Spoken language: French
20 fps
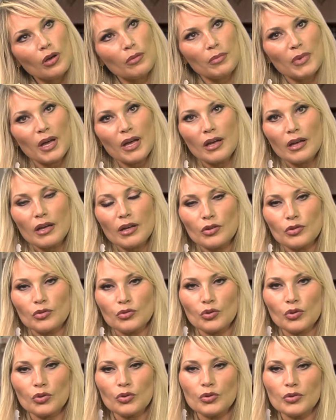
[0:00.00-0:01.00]
ben,
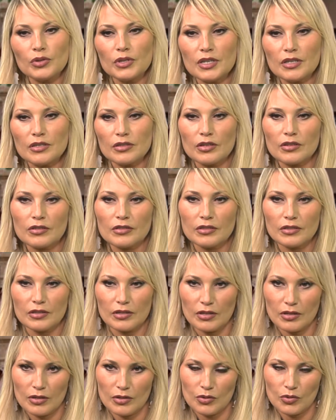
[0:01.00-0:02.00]
une
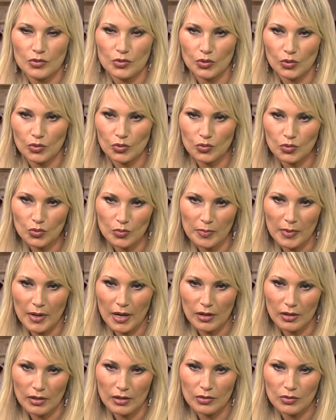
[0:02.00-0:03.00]
reconnaissance, euh, surtout
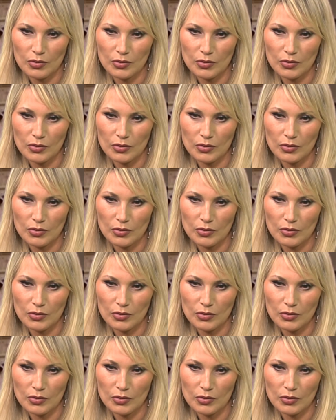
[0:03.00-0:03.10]
par